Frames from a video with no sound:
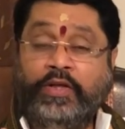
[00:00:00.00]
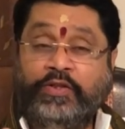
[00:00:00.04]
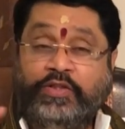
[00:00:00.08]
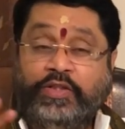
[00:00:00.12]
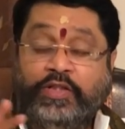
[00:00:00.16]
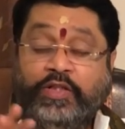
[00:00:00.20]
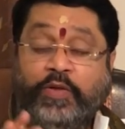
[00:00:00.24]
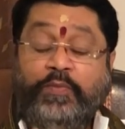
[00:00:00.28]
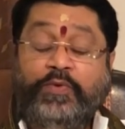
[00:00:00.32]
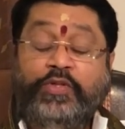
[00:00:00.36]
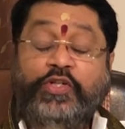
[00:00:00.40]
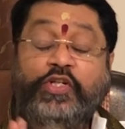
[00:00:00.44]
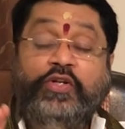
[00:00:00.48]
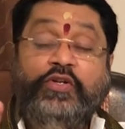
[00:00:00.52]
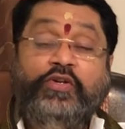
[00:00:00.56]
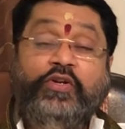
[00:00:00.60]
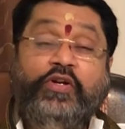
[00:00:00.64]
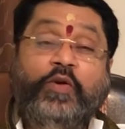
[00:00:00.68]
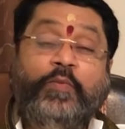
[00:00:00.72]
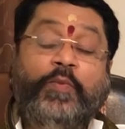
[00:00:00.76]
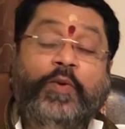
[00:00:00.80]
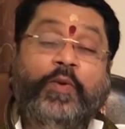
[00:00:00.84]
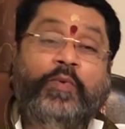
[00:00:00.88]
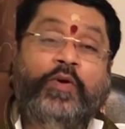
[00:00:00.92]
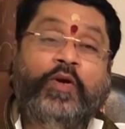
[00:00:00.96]
అష్టమి శని
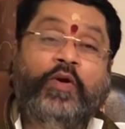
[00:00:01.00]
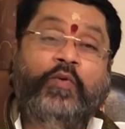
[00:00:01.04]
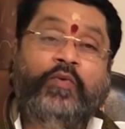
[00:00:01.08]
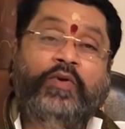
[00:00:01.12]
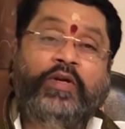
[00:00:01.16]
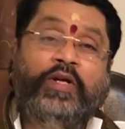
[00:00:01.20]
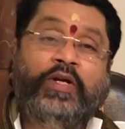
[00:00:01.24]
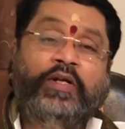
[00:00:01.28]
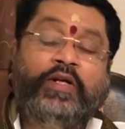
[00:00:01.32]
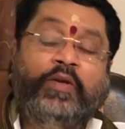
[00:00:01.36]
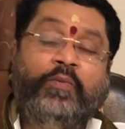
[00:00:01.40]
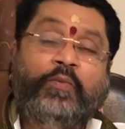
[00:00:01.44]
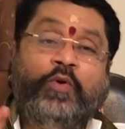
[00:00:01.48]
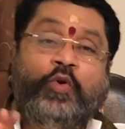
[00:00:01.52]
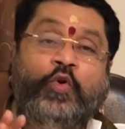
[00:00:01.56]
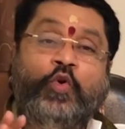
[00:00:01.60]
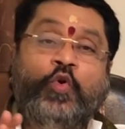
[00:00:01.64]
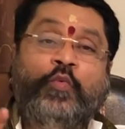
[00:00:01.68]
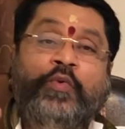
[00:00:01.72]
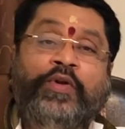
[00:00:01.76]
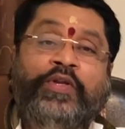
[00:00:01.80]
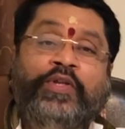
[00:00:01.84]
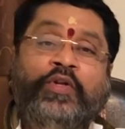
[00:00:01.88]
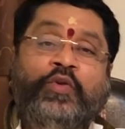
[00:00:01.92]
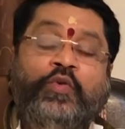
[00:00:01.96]
యొక్క ప్రభావం అంటే
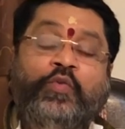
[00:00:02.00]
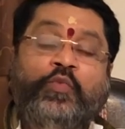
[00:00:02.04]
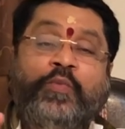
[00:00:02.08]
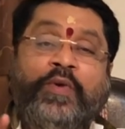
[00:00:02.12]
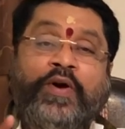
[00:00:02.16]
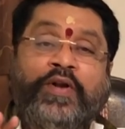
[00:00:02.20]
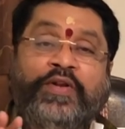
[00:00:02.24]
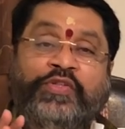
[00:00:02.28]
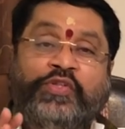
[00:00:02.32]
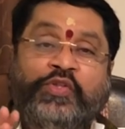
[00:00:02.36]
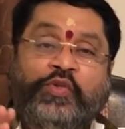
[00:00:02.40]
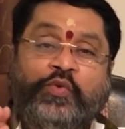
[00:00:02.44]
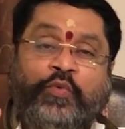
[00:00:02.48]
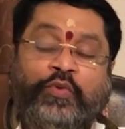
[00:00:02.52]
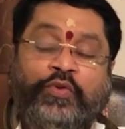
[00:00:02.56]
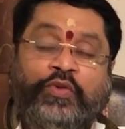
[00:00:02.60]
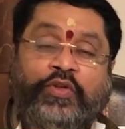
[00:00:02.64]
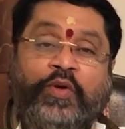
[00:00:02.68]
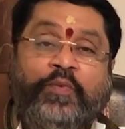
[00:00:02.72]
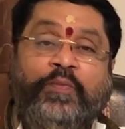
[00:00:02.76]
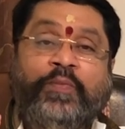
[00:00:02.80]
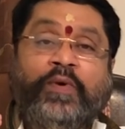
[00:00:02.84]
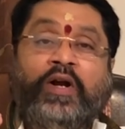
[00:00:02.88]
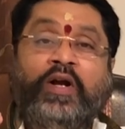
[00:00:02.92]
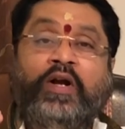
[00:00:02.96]
మనోవేదన మానసిక
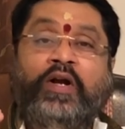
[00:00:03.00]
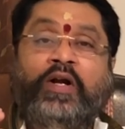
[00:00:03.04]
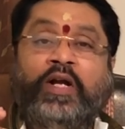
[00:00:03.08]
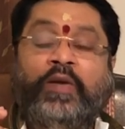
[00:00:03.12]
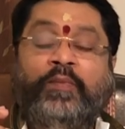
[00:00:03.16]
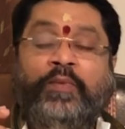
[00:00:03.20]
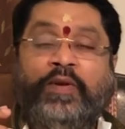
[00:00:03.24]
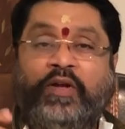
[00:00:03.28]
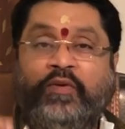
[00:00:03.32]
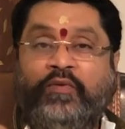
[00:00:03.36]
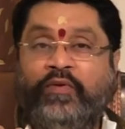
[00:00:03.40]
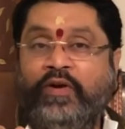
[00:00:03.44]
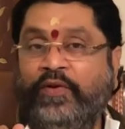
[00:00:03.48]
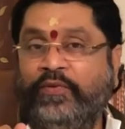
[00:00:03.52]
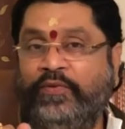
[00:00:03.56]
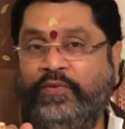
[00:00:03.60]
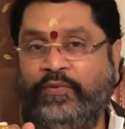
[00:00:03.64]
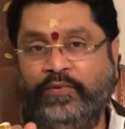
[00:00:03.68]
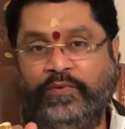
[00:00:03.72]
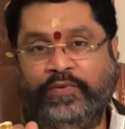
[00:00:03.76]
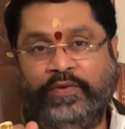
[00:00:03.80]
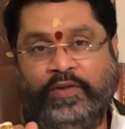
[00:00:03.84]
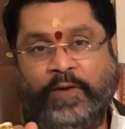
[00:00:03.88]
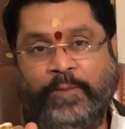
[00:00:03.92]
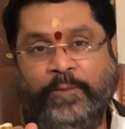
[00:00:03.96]
ఒత్తిడి బాగా కనబడే
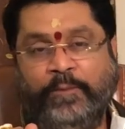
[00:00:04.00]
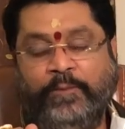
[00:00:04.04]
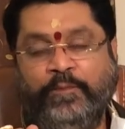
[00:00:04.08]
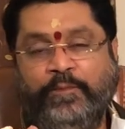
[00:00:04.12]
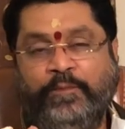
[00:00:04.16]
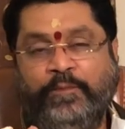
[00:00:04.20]
అవకాశం ఉంది